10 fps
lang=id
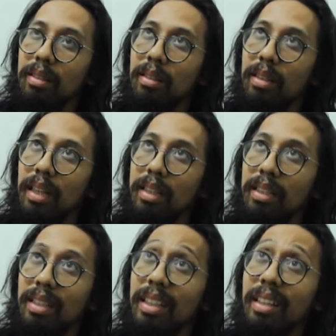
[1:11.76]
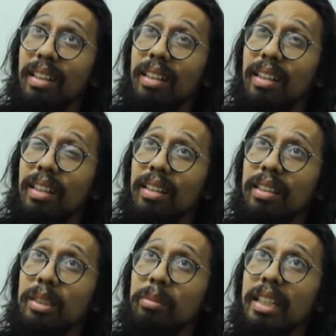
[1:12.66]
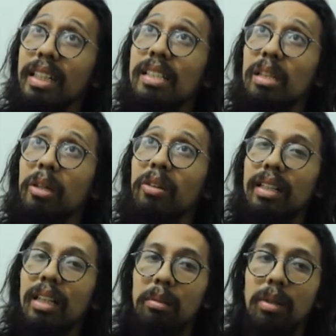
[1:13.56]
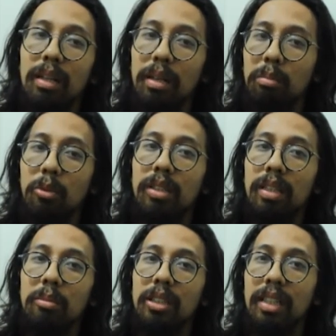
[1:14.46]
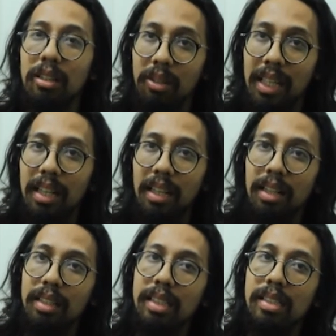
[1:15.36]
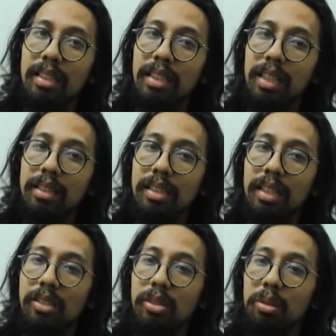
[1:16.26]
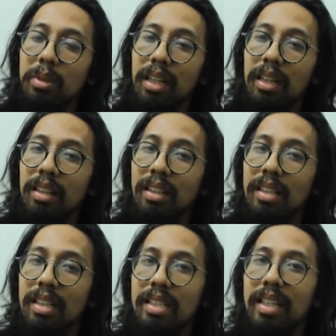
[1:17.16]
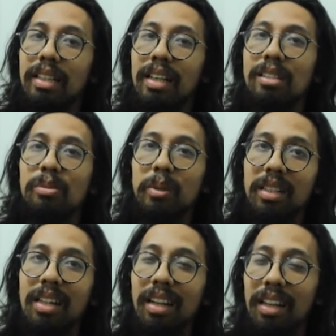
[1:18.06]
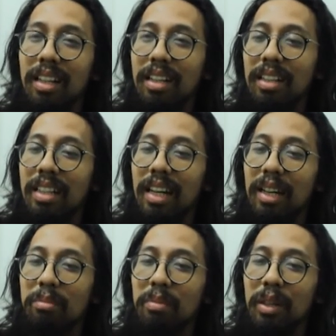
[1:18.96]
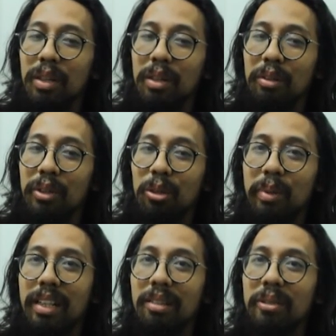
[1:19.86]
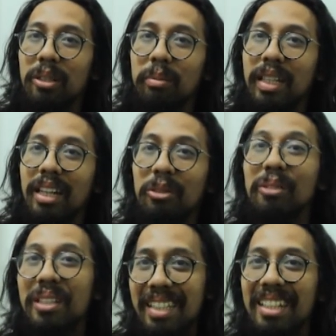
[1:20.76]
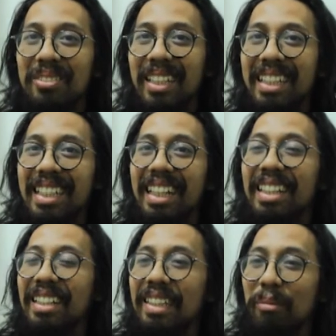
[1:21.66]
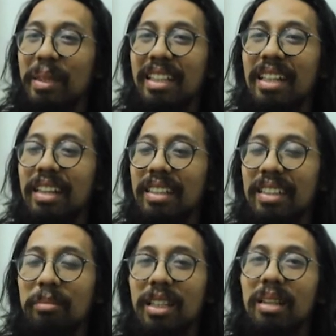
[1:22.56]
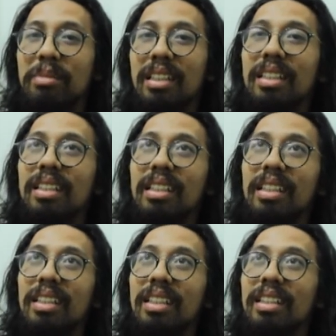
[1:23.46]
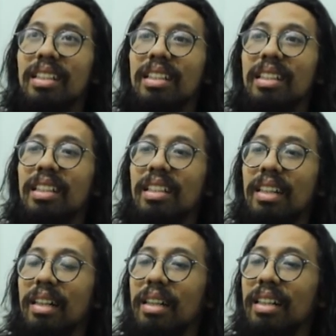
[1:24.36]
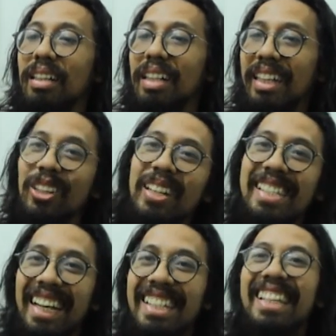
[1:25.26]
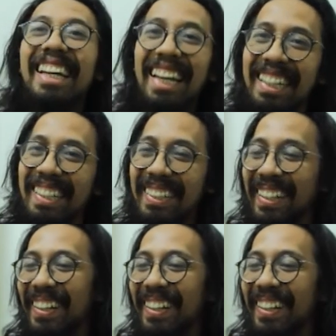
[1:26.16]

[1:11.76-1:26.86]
Dengan ide uh, sebenarnya yang saya bawa ada muatan muatan-muatan lokal di sini yang saya coba saya transfer ke dalam fenomena-fenomena uh, fenomena -fenomena universal sebenarnya tapi tetap dalam ke ke uh, eh, Indonesiaan saya gitu